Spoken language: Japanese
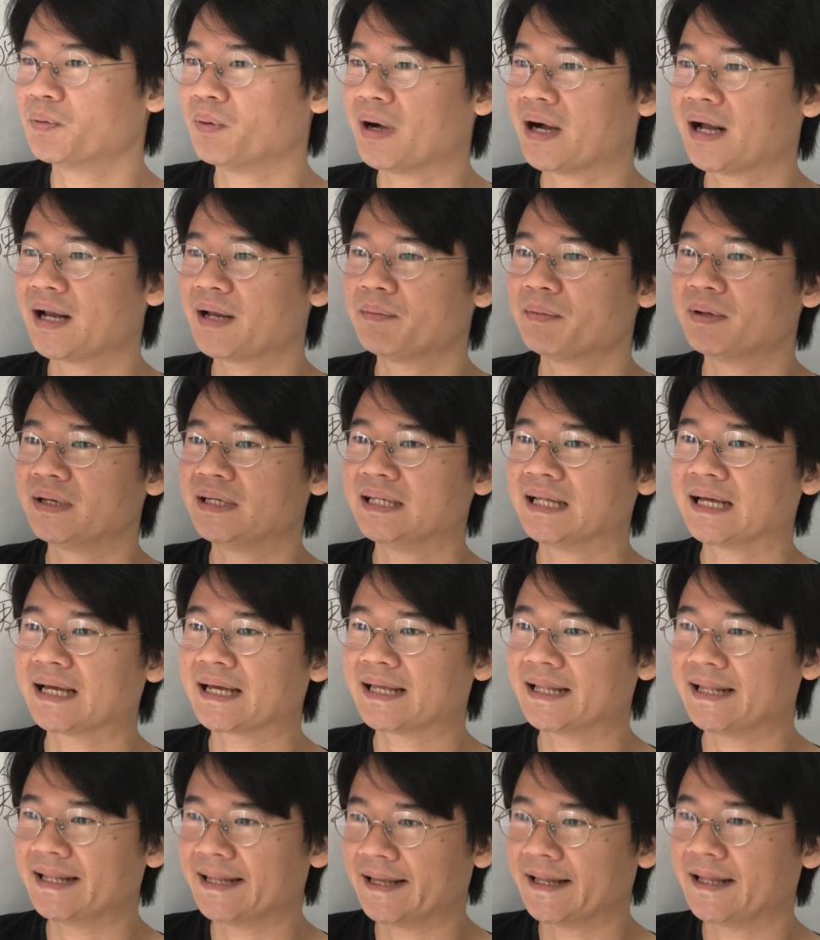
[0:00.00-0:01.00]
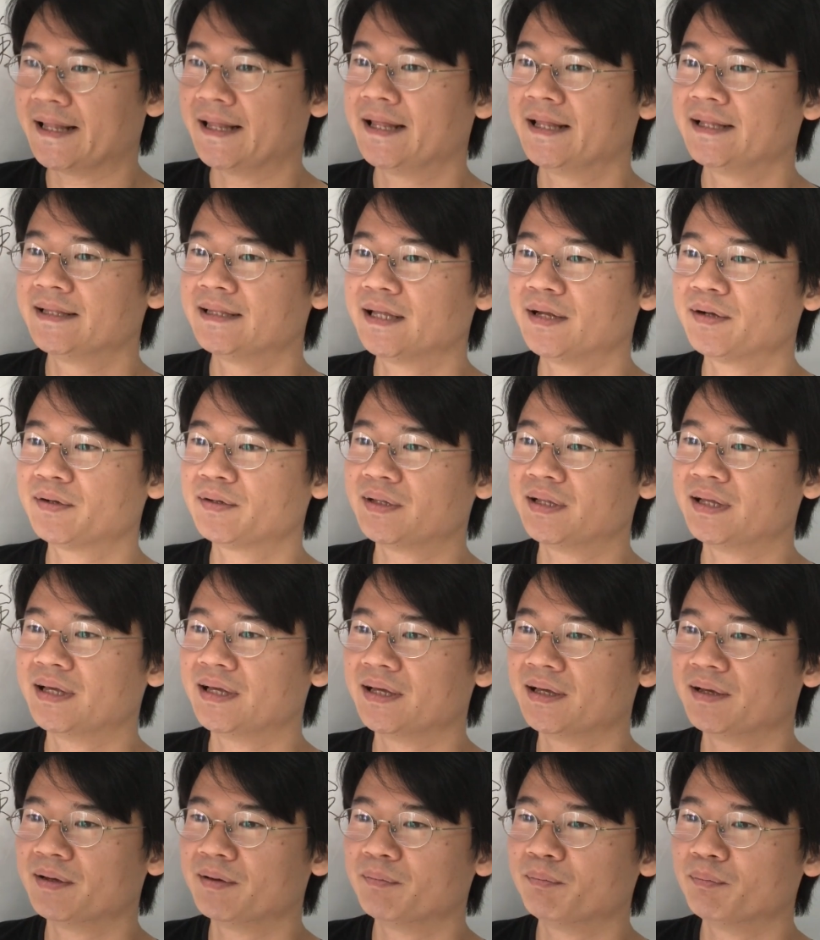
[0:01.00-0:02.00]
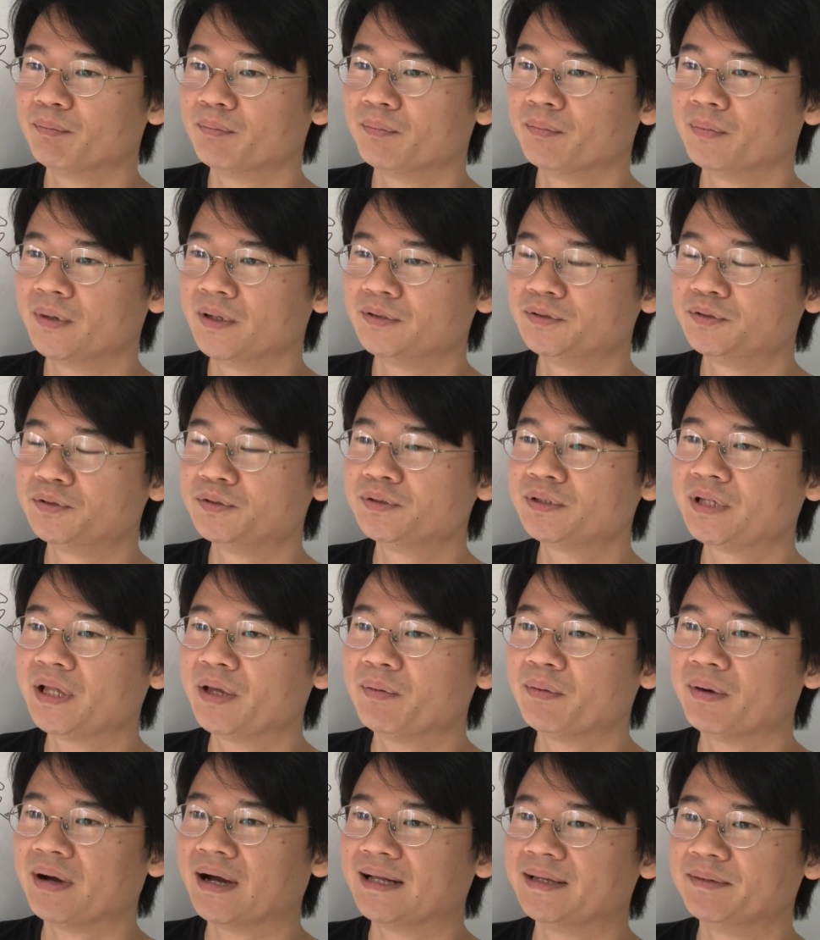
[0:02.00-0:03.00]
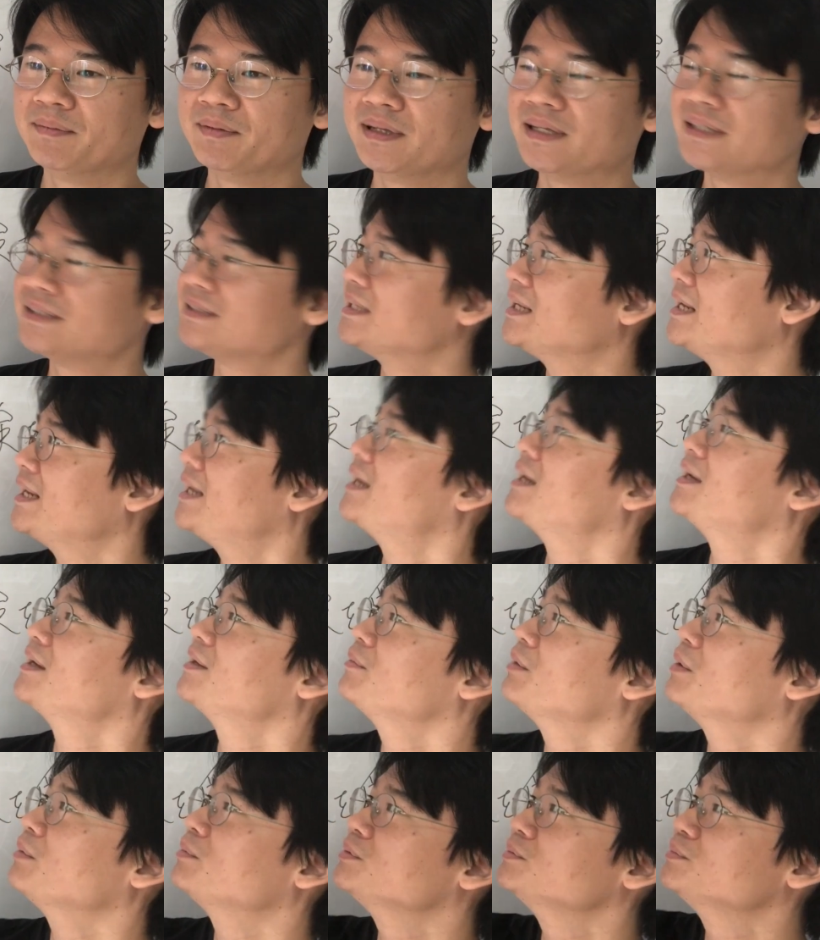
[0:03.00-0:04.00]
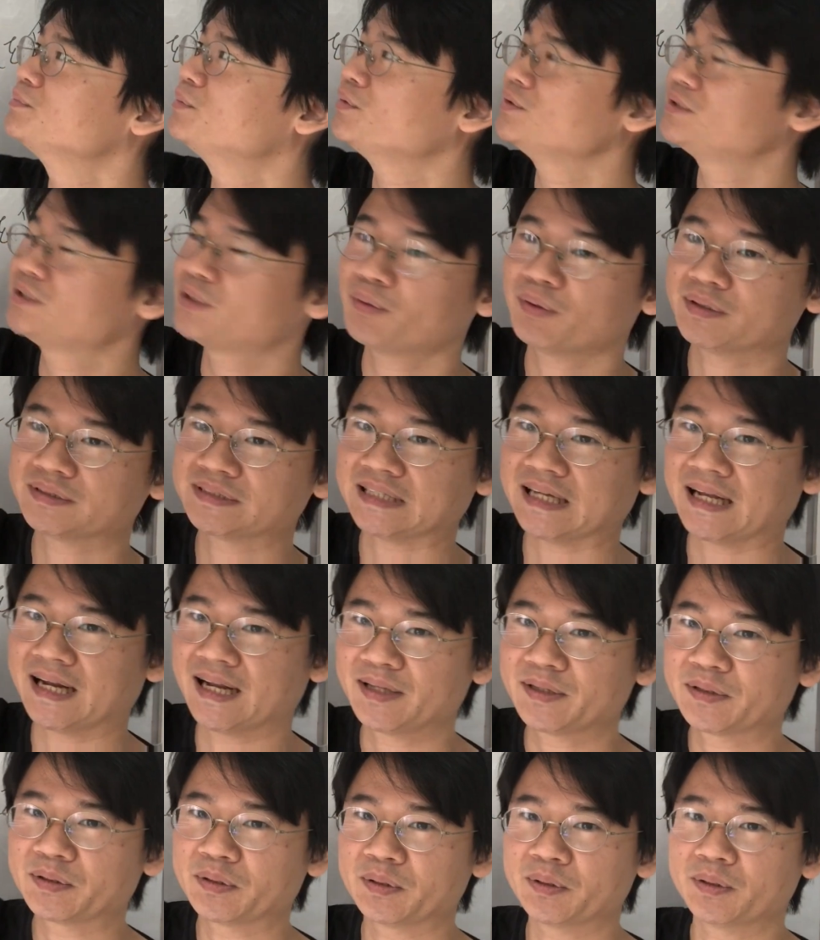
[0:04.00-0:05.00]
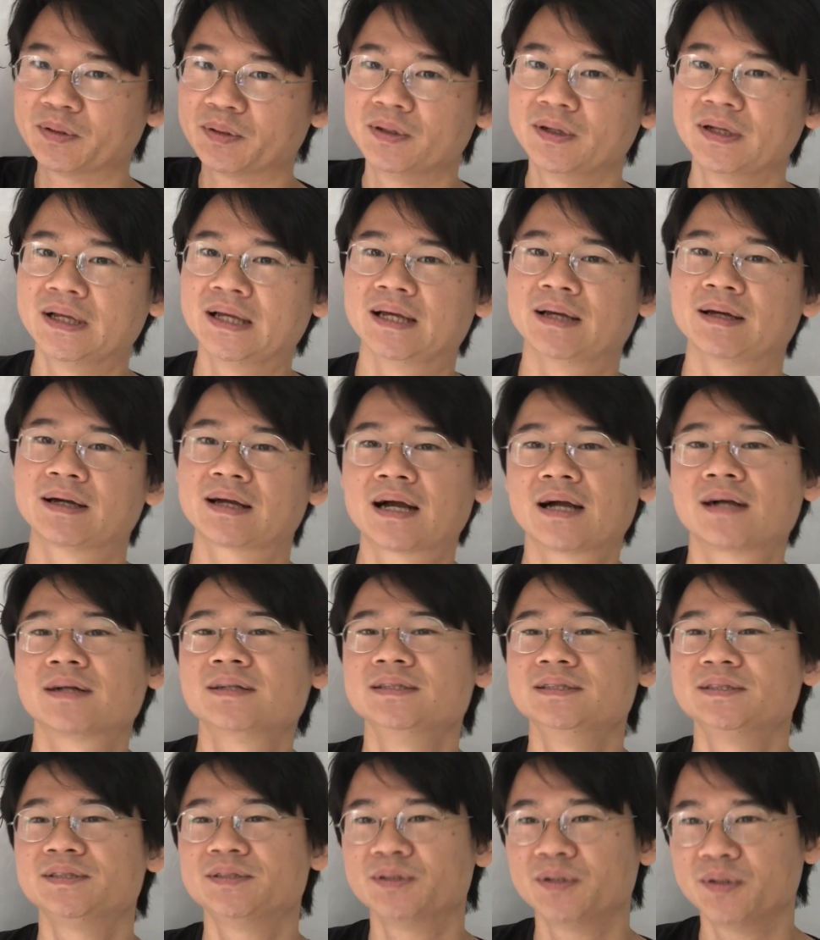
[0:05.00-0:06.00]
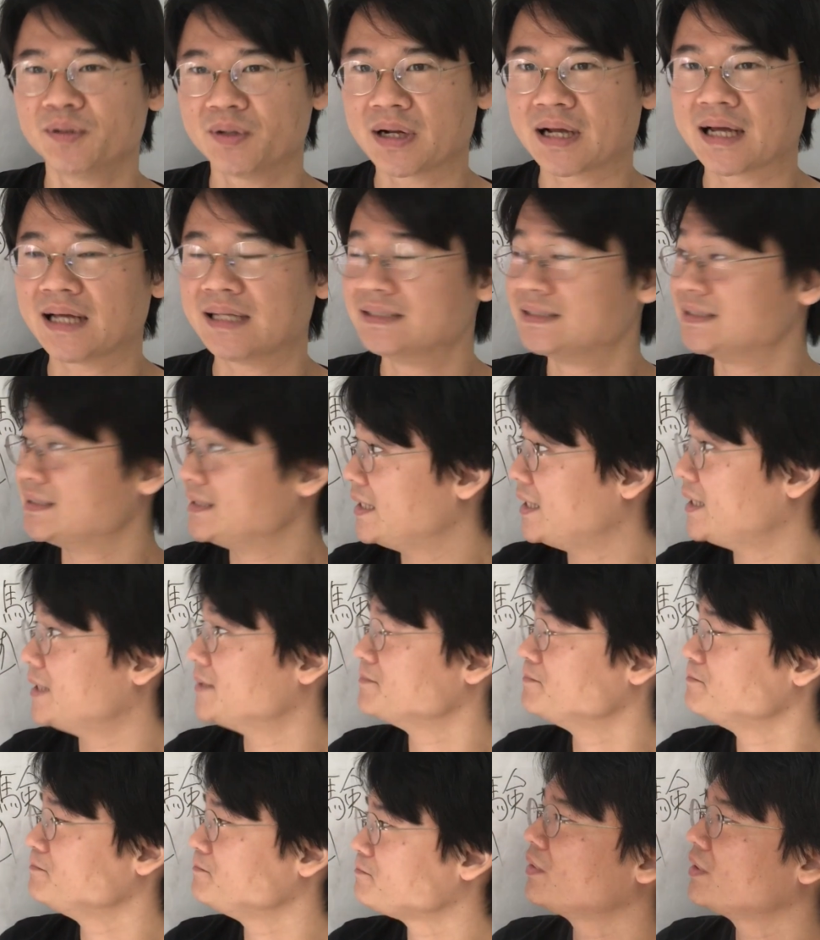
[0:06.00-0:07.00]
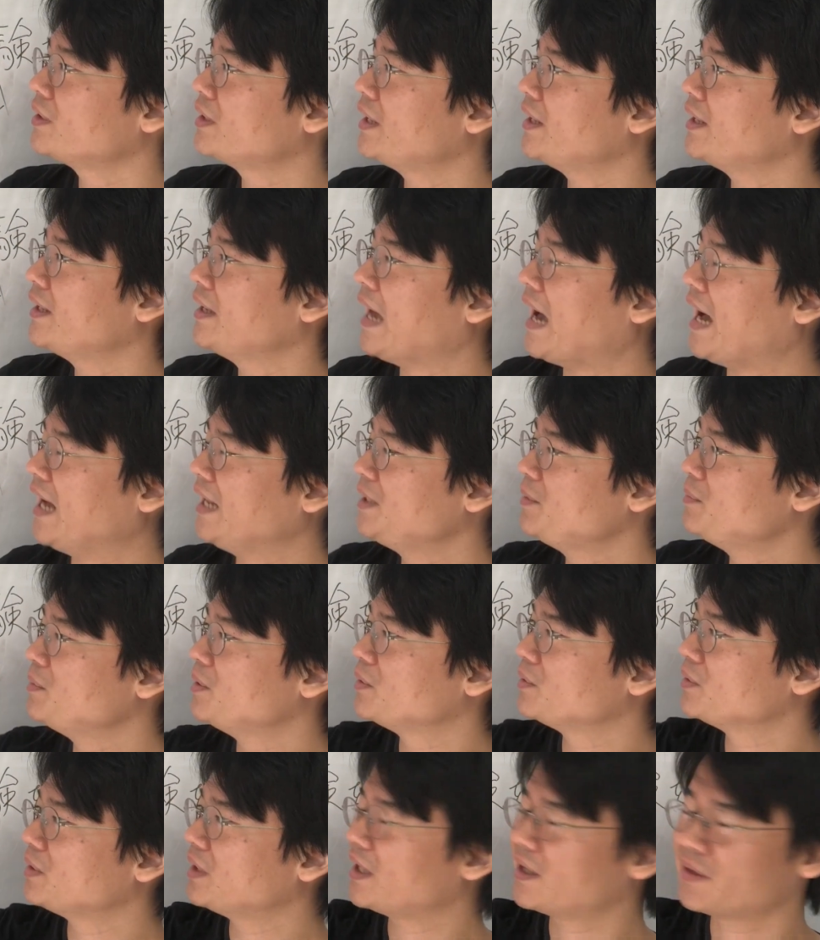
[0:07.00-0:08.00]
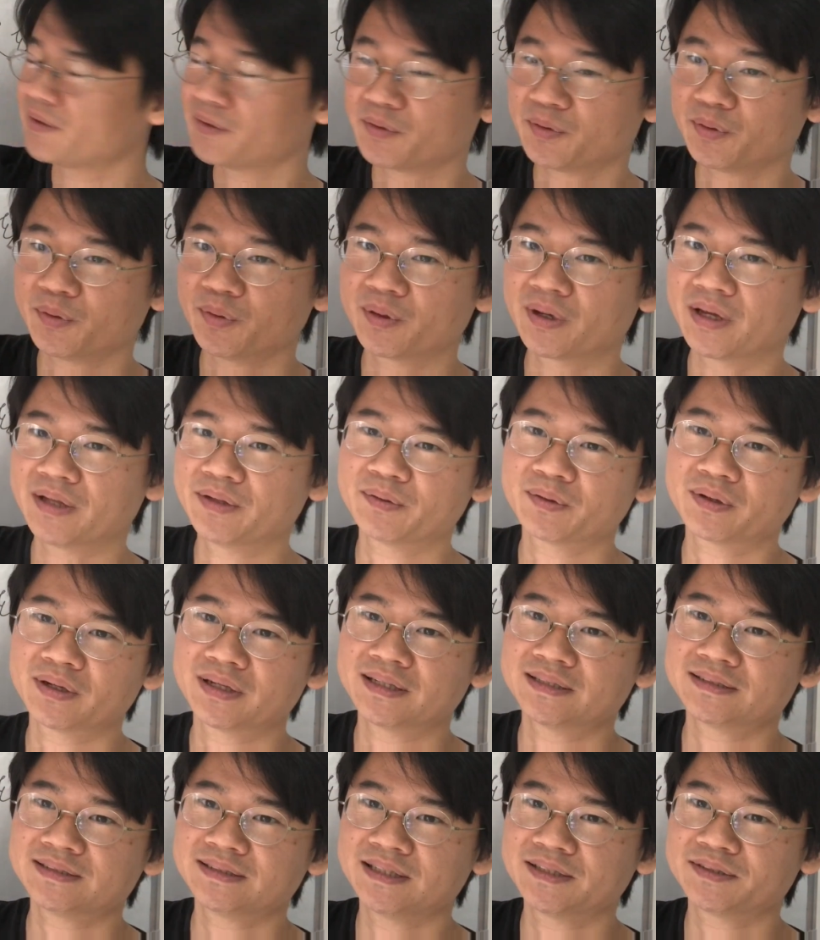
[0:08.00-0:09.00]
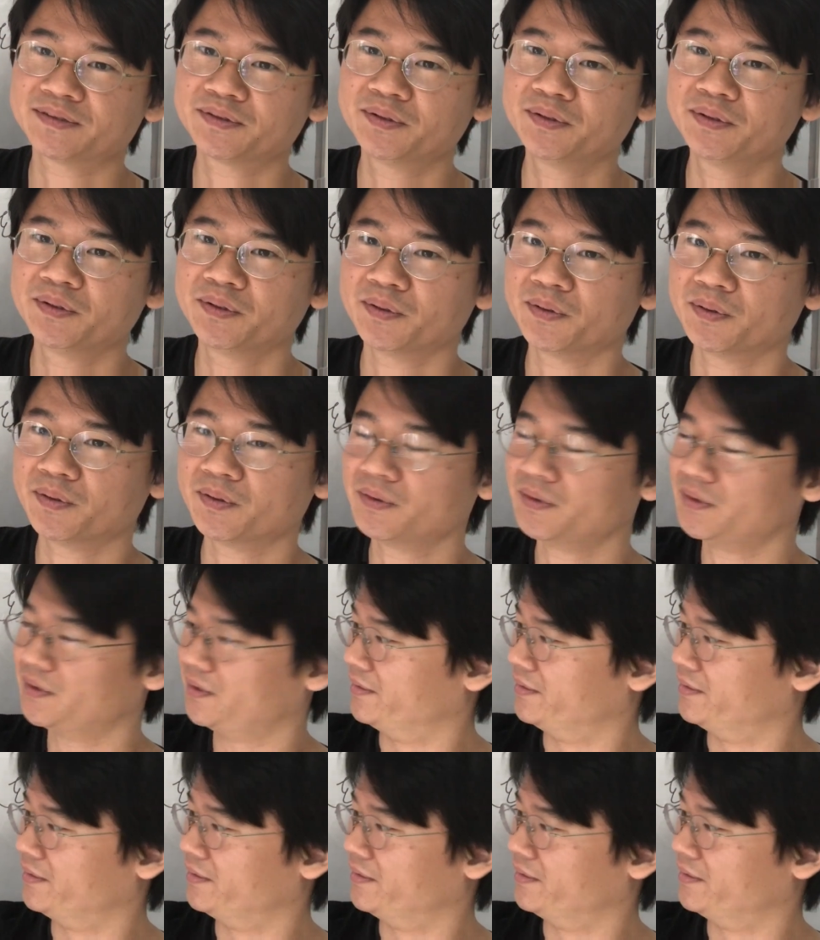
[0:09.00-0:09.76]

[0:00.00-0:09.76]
分かればいいだけで、なので、重点はアニメでしたね。まあ、文法事項はザラッと確認するような感じで、で、アニメの中の表現とかですね、そういうのを、